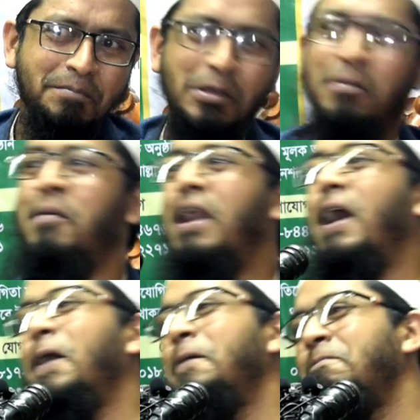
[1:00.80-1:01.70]
প্রিয় বাবারা
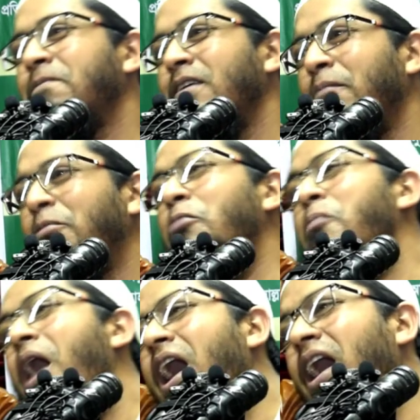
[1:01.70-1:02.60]
প্রিয়
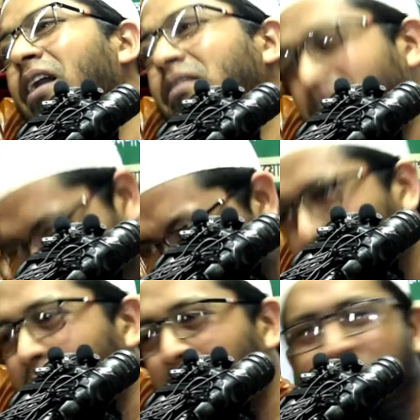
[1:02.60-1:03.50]
মা
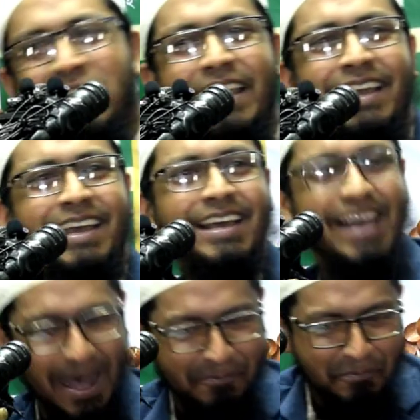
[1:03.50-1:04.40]
আপনাকে বলছি
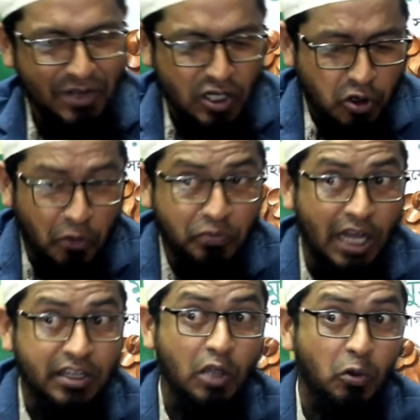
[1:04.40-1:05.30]
আপনি
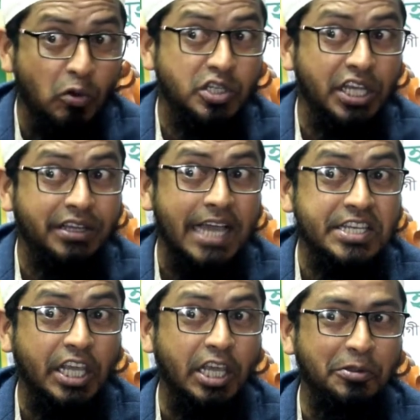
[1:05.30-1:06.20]
সন্তানকে কোন শিক্ষায়
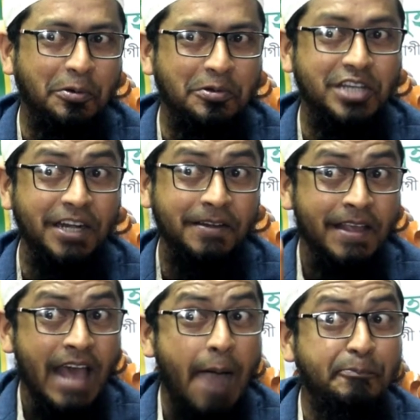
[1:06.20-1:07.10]
শিক্ষিত করছেন
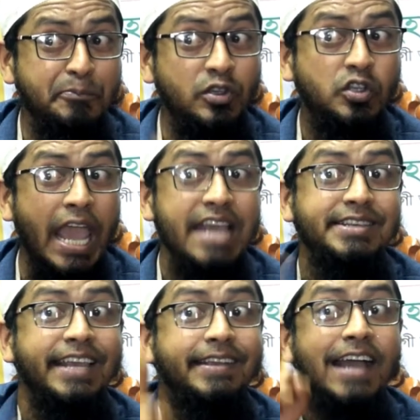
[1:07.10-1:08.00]
আপনি সেই
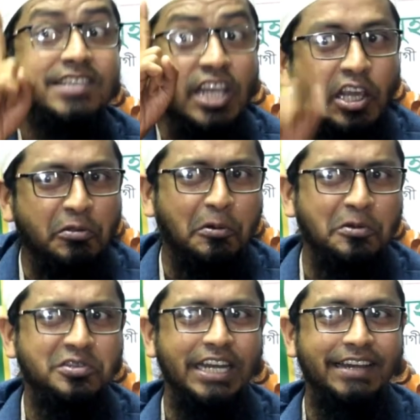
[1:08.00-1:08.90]
শিক্ষায় শিক্ষিত
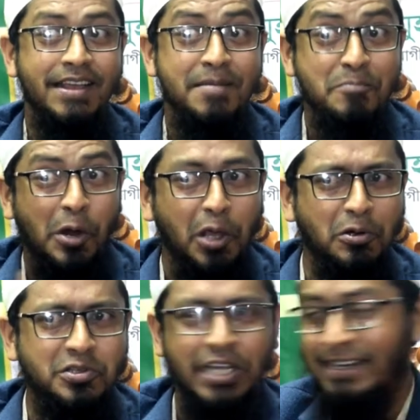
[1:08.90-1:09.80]
করছেন মনে
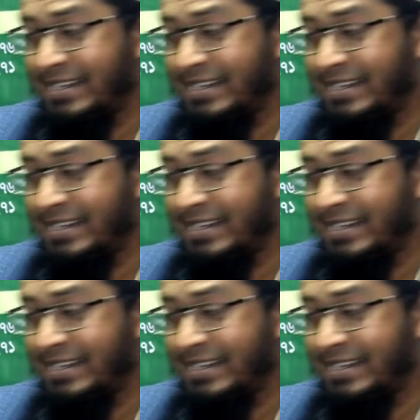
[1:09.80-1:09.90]
করছেন